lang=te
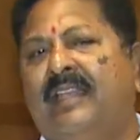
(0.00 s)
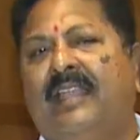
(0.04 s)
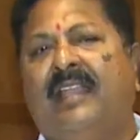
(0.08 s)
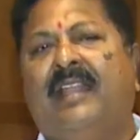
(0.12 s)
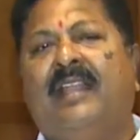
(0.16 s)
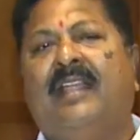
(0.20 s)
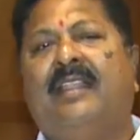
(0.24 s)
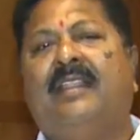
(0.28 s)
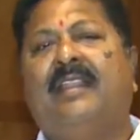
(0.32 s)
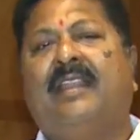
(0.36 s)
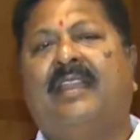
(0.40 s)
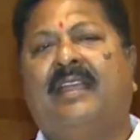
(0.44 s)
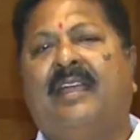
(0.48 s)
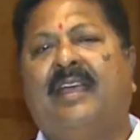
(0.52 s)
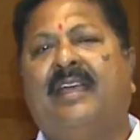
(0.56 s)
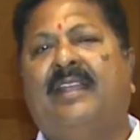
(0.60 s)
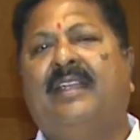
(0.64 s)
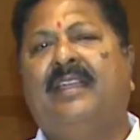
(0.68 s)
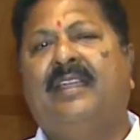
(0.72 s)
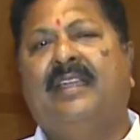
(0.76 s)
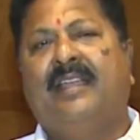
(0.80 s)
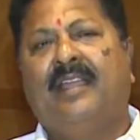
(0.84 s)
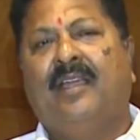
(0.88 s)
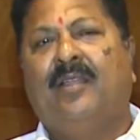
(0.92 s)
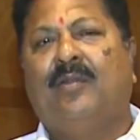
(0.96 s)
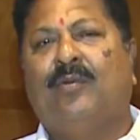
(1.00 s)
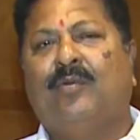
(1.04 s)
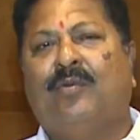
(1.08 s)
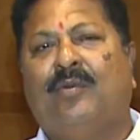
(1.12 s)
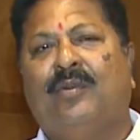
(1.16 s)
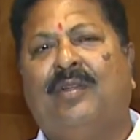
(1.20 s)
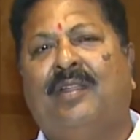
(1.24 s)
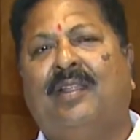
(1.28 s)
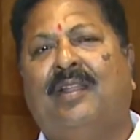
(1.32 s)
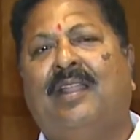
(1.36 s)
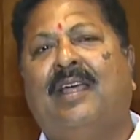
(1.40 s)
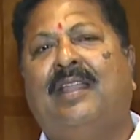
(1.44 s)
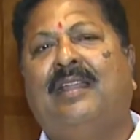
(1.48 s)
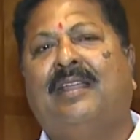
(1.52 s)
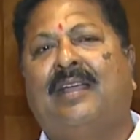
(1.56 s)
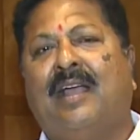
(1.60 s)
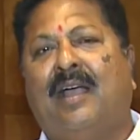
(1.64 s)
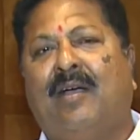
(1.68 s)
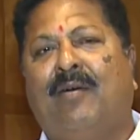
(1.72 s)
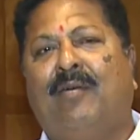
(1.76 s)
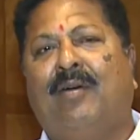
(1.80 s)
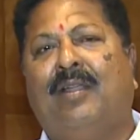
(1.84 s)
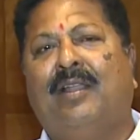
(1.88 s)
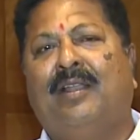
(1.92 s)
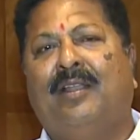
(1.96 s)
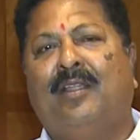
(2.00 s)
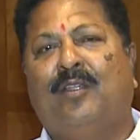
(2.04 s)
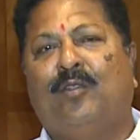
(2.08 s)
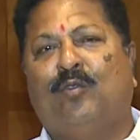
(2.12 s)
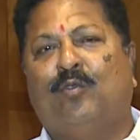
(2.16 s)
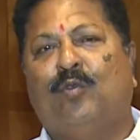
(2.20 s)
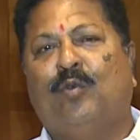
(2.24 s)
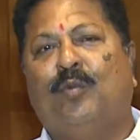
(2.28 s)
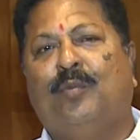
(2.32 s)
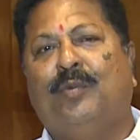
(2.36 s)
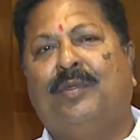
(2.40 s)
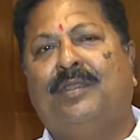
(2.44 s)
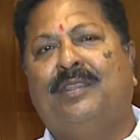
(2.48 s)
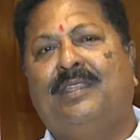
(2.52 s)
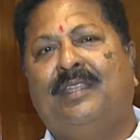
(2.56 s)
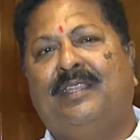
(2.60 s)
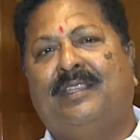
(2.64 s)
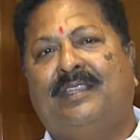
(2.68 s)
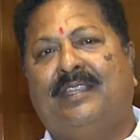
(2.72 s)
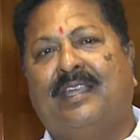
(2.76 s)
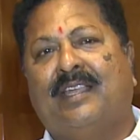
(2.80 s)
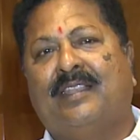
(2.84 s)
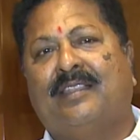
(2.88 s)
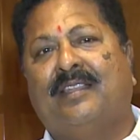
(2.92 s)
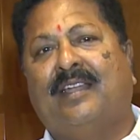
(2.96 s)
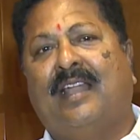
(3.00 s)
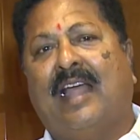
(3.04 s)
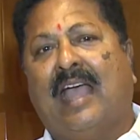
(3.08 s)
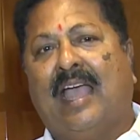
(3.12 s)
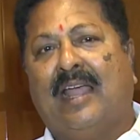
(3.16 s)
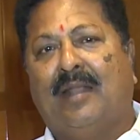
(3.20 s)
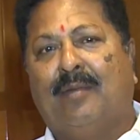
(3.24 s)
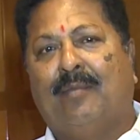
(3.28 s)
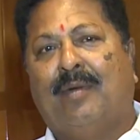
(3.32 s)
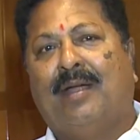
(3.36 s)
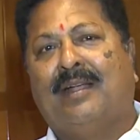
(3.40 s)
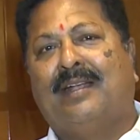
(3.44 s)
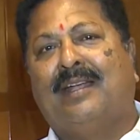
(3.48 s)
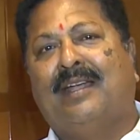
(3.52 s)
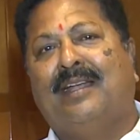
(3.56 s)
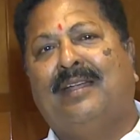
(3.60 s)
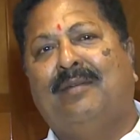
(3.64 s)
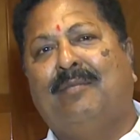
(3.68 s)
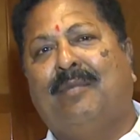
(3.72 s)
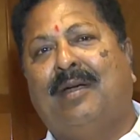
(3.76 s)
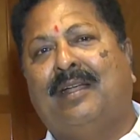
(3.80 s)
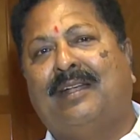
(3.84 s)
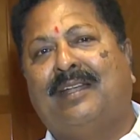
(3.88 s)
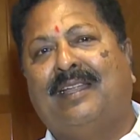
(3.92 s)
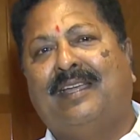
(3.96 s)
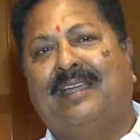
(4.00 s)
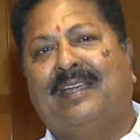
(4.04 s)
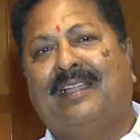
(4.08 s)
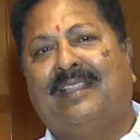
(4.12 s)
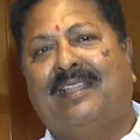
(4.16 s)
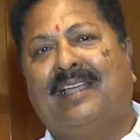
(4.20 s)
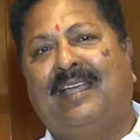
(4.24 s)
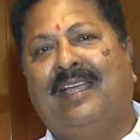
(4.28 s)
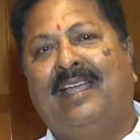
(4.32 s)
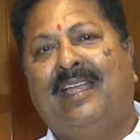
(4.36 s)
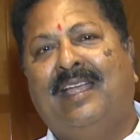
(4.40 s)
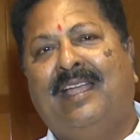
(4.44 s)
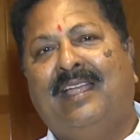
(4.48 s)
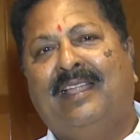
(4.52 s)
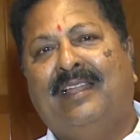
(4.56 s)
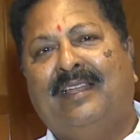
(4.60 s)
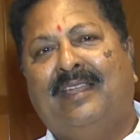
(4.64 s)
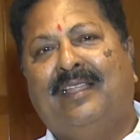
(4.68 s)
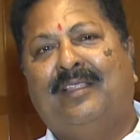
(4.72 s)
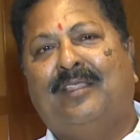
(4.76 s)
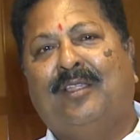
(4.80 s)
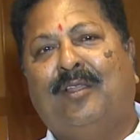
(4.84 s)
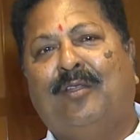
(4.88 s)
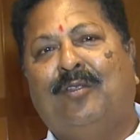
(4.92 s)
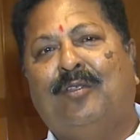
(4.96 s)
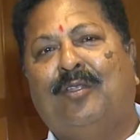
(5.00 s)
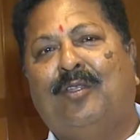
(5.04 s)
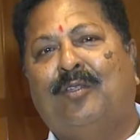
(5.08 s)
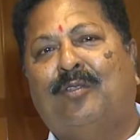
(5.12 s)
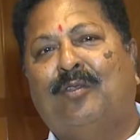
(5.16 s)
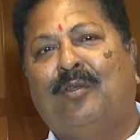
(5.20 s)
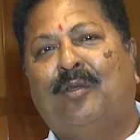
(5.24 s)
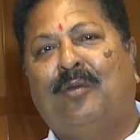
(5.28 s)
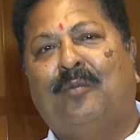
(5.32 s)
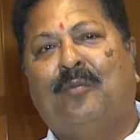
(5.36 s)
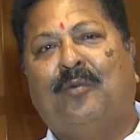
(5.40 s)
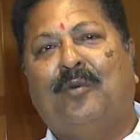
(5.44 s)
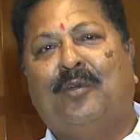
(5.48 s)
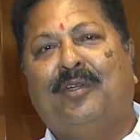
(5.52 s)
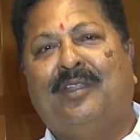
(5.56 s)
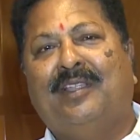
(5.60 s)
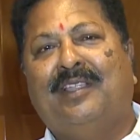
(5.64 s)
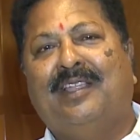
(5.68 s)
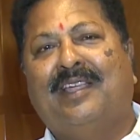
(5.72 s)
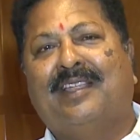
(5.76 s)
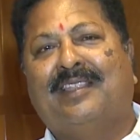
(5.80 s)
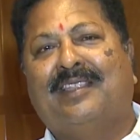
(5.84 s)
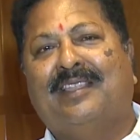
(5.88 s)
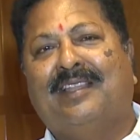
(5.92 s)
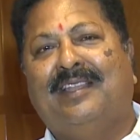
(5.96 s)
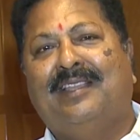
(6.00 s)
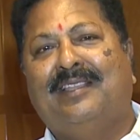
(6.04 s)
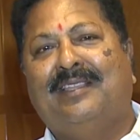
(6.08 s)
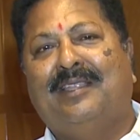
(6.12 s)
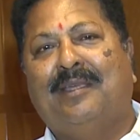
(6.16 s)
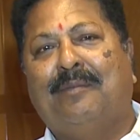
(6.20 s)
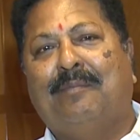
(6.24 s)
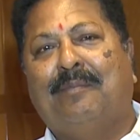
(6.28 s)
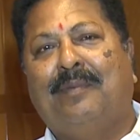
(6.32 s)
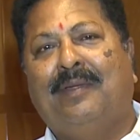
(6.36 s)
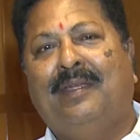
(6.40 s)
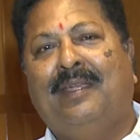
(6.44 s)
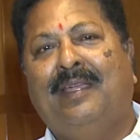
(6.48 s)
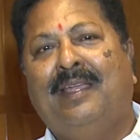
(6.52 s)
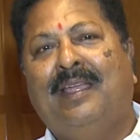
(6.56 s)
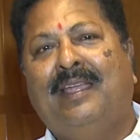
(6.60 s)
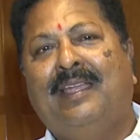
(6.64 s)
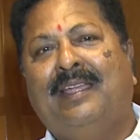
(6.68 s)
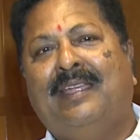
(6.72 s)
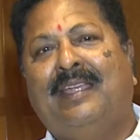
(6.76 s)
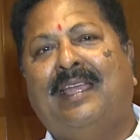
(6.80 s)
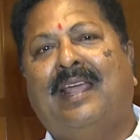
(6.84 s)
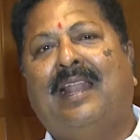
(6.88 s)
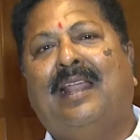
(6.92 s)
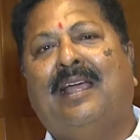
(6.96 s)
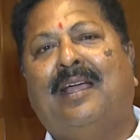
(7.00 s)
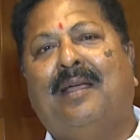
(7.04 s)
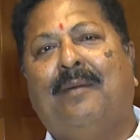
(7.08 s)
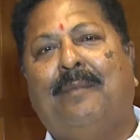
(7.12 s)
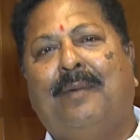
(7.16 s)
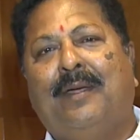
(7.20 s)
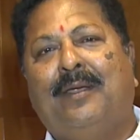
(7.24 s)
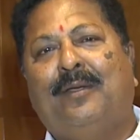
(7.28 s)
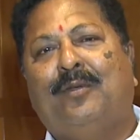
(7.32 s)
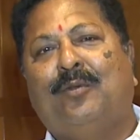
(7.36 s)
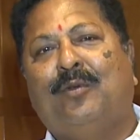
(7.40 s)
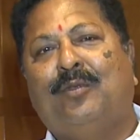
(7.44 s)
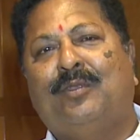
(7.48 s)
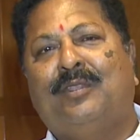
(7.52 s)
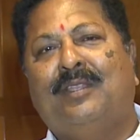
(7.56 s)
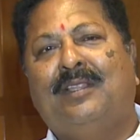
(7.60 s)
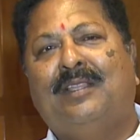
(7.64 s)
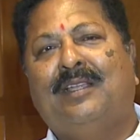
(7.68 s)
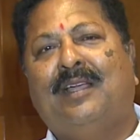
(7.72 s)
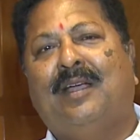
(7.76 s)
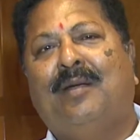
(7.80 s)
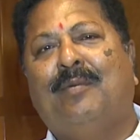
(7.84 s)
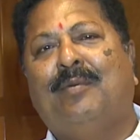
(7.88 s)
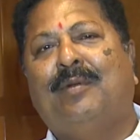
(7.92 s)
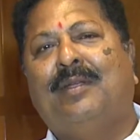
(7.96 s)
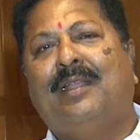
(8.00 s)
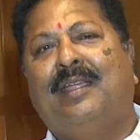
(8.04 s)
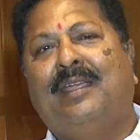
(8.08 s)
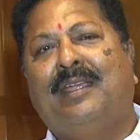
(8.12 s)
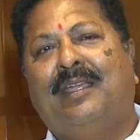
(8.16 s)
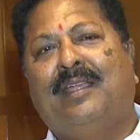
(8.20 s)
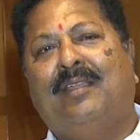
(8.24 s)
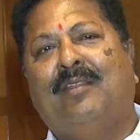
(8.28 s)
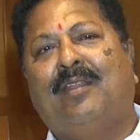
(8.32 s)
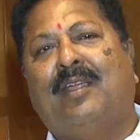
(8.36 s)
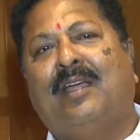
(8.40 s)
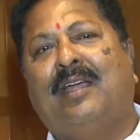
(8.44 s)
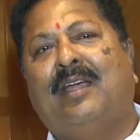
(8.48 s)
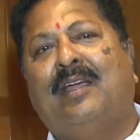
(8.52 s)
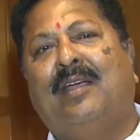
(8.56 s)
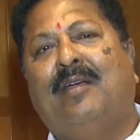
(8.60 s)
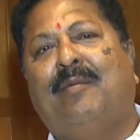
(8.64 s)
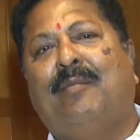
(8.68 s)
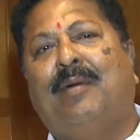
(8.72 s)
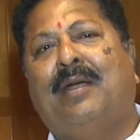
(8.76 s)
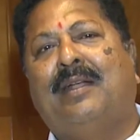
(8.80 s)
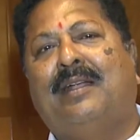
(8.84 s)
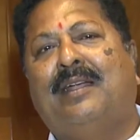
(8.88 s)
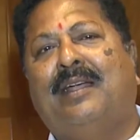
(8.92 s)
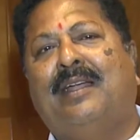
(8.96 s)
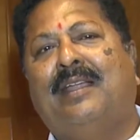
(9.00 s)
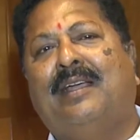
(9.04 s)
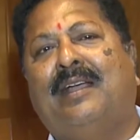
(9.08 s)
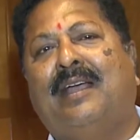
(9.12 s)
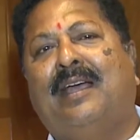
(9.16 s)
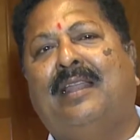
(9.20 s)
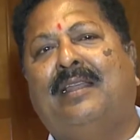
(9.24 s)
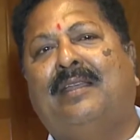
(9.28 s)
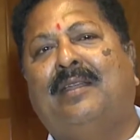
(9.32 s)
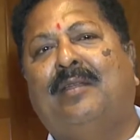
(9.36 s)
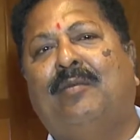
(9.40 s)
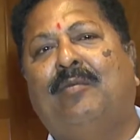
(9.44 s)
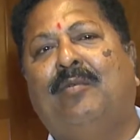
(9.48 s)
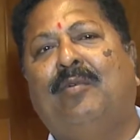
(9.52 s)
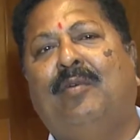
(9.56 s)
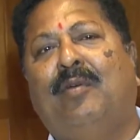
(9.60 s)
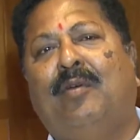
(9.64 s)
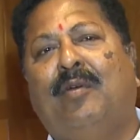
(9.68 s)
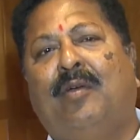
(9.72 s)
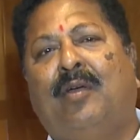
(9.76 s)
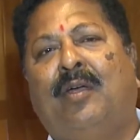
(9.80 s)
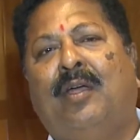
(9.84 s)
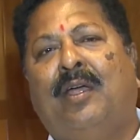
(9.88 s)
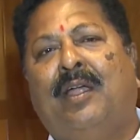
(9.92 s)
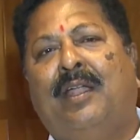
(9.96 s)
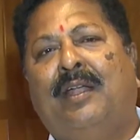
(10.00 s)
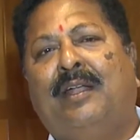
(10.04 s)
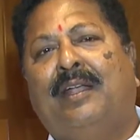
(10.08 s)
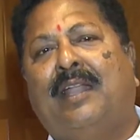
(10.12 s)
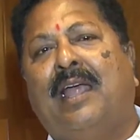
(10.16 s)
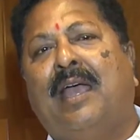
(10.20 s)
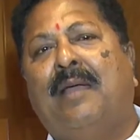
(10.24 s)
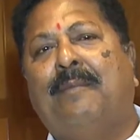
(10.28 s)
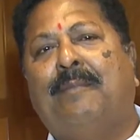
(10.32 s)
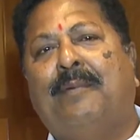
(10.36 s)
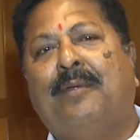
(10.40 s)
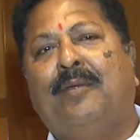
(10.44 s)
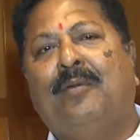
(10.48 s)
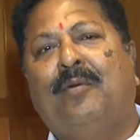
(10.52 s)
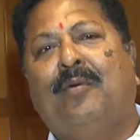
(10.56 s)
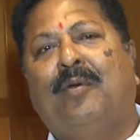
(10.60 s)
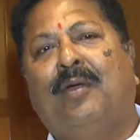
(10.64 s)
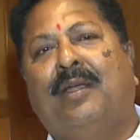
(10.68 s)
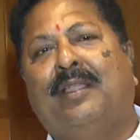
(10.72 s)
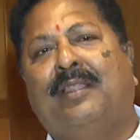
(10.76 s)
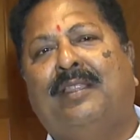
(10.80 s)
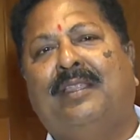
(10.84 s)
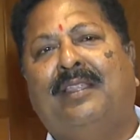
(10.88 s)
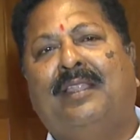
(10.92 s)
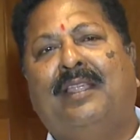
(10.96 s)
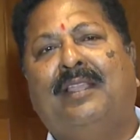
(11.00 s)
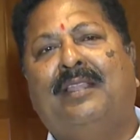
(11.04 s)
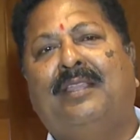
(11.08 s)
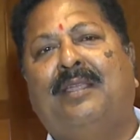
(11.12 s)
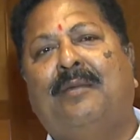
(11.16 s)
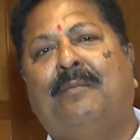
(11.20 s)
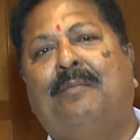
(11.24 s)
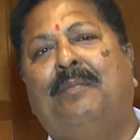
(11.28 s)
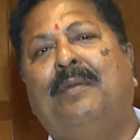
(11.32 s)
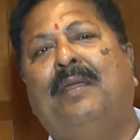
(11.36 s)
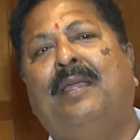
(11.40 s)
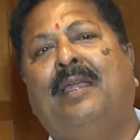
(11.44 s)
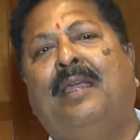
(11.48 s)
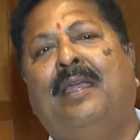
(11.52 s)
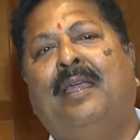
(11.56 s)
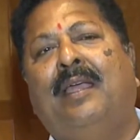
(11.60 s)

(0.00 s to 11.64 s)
నేను అది రికార్డింగ్ అనుకుంటున్నాను ఆయన కావాలని చూపించి ఇచ్చేస్తున్నాను ఆయన మాట్లాడిన మాటే కదా నేను తెలుగుదేశంలో పోటీ చేస్తానని చెప్పి ఎలాగ బయటకు వచ్చింది కాబట్టి ఈ రకంగా మాట్లాడే కార్యక్రమం ట్యాపింగ్ అది ఇది అని చెప్పి